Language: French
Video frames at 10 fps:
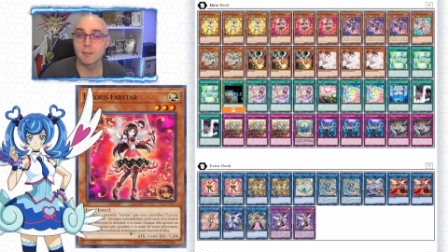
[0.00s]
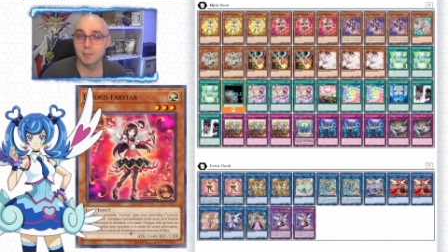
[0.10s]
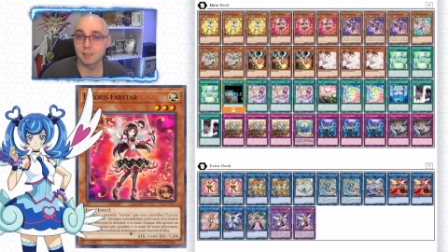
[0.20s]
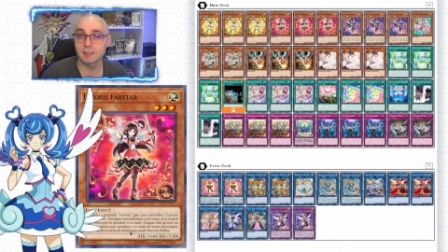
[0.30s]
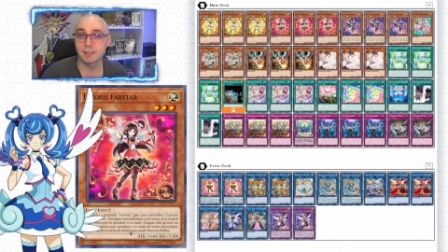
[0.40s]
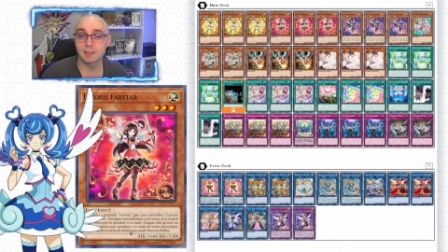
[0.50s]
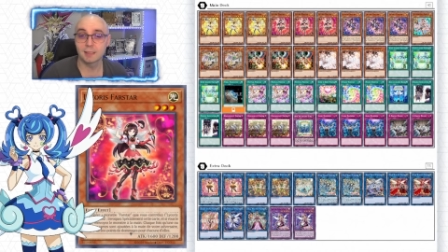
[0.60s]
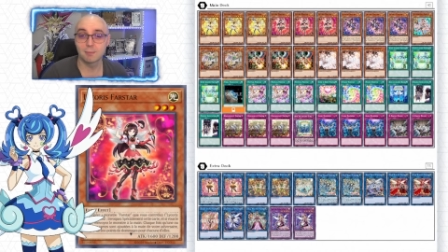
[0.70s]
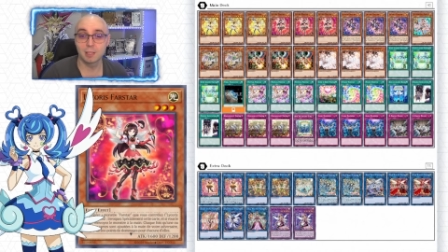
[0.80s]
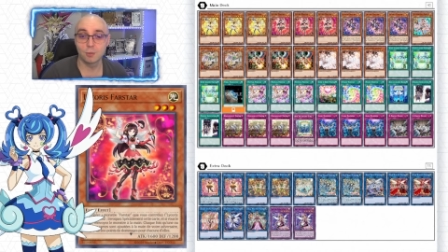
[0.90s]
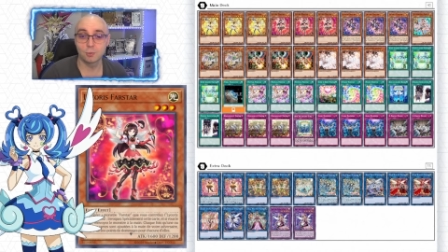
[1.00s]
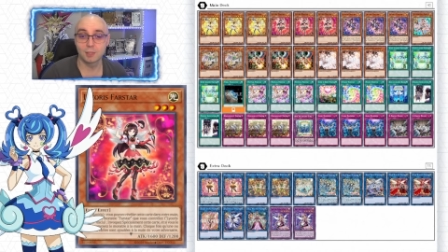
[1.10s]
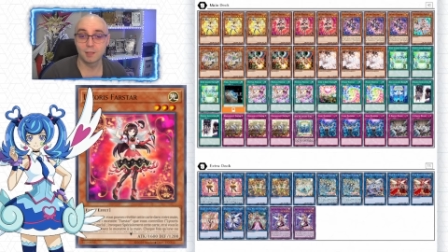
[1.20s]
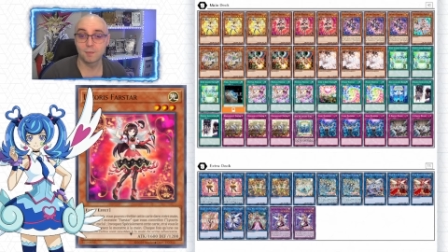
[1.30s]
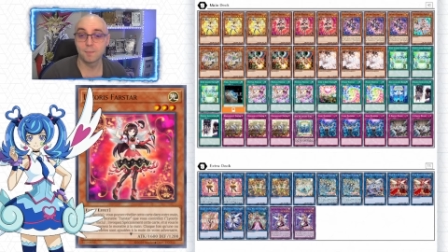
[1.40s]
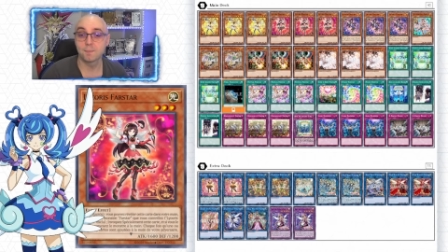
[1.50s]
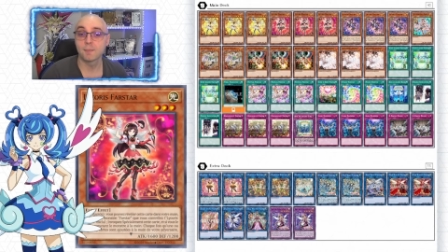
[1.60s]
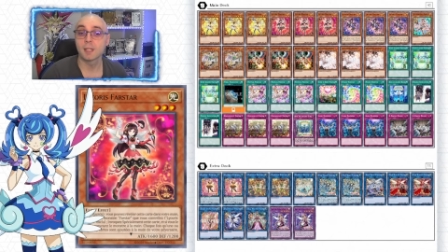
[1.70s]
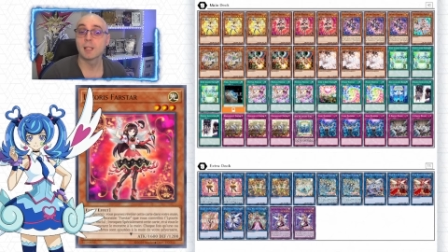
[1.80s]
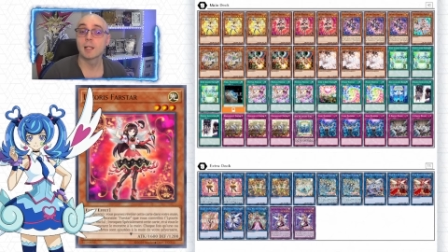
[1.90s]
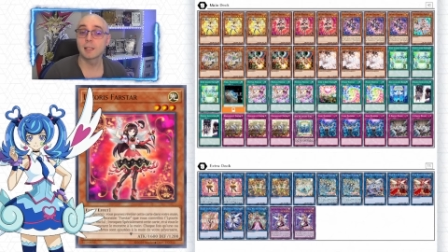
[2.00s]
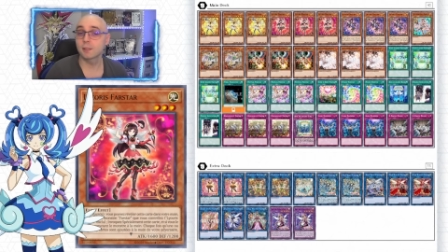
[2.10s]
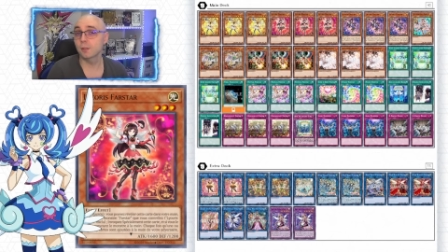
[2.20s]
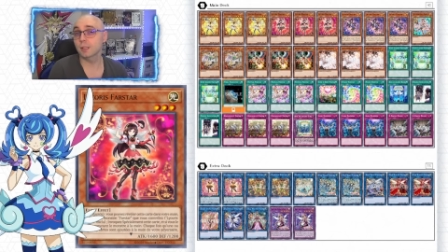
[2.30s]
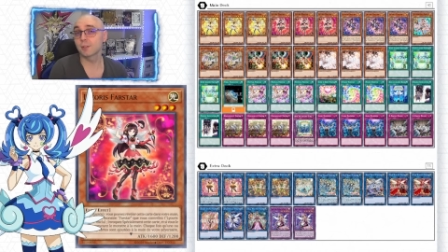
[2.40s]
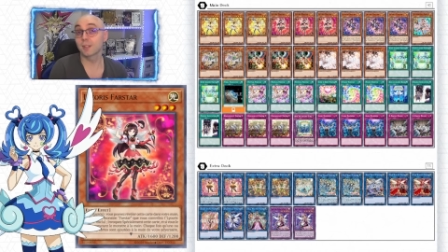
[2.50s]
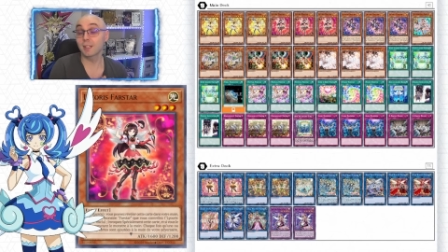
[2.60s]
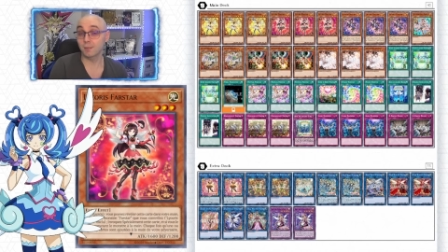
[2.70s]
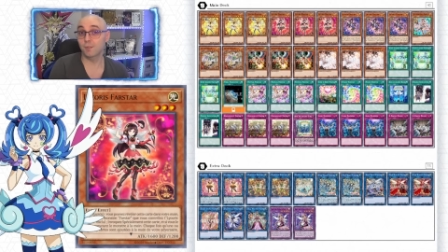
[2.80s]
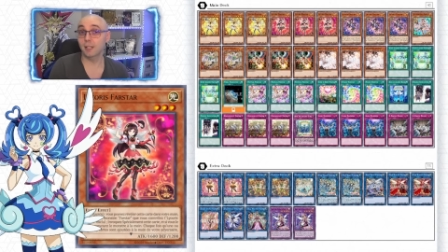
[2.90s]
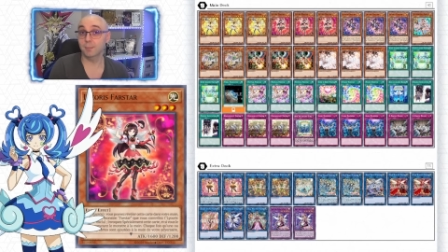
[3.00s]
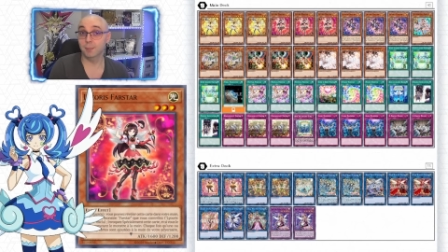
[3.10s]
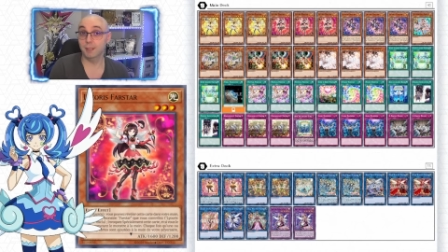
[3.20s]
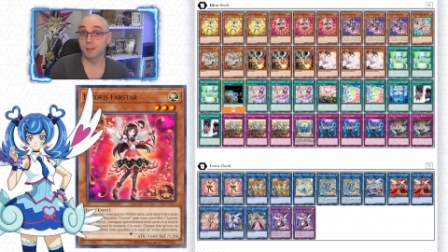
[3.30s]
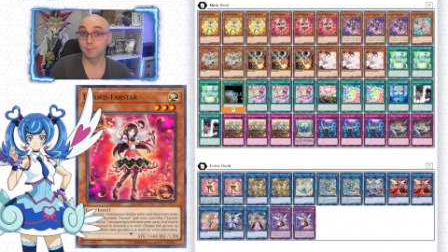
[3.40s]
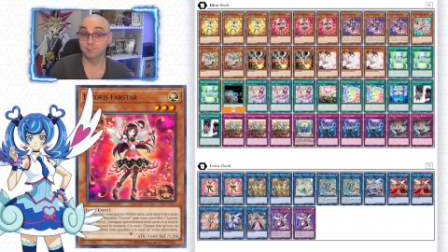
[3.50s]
missis d'attaque et 1002 de def. Licoris en effet rapide.